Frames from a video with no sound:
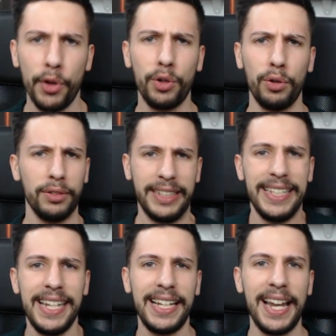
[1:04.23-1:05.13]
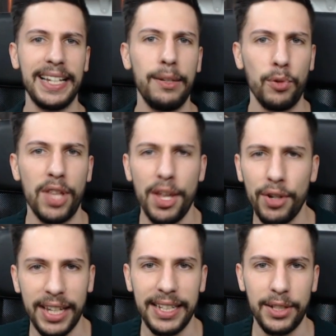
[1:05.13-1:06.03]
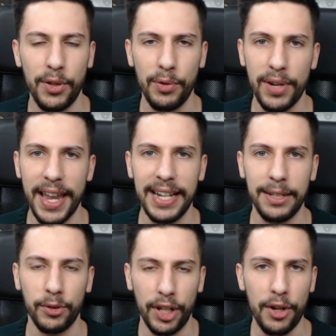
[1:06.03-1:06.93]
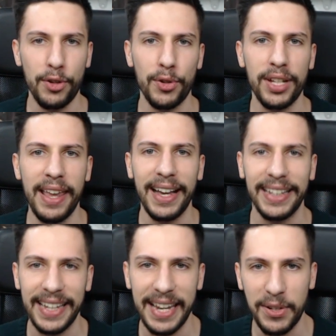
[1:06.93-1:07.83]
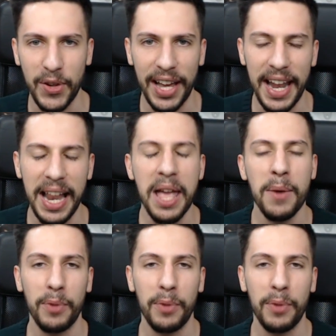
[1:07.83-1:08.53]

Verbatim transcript: Zoco, ¿qué es el canal secundario? ¿Qué es eso de un canal secundario? Yo no sabía que tenías un canal.